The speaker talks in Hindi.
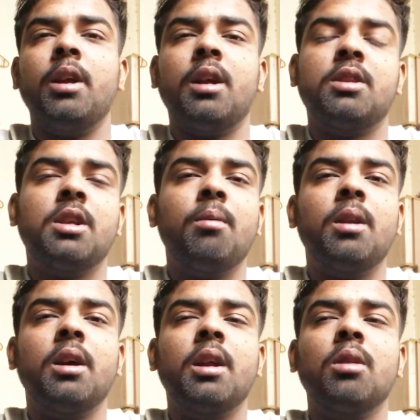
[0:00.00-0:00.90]
एक अच्छी भी
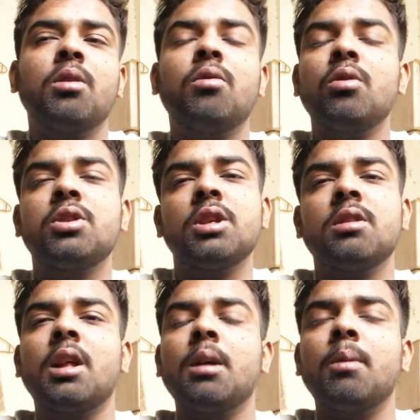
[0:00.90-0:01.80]
लग रही है तो वो चीज़
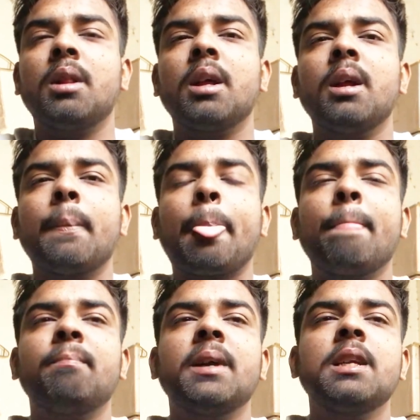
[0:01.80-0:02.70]
ज़्यादा बेहतर
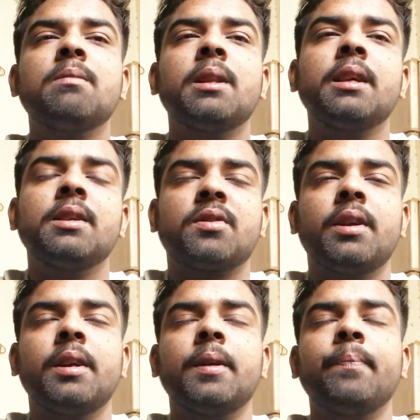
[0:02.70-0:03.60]
है बनस्बत एक
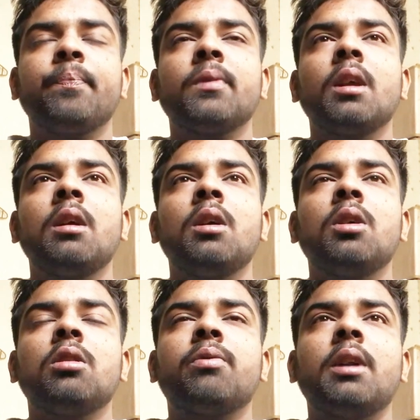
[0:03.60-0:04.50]
स्ट्रिंग के
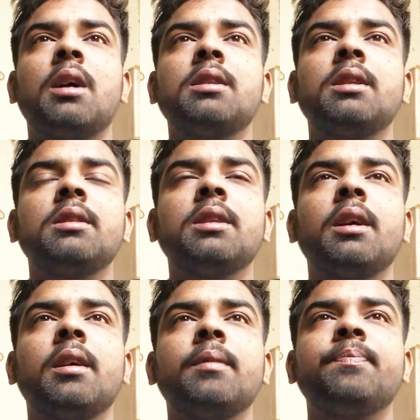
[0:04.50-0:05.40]
तो फ़िलहाल सीन ये
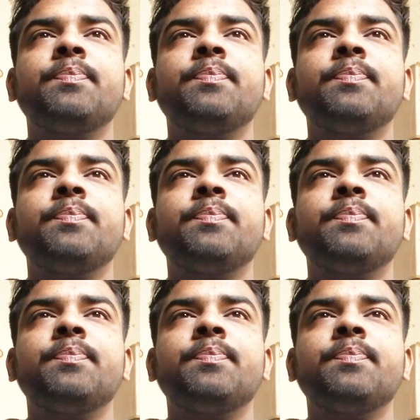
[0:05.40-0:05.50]
है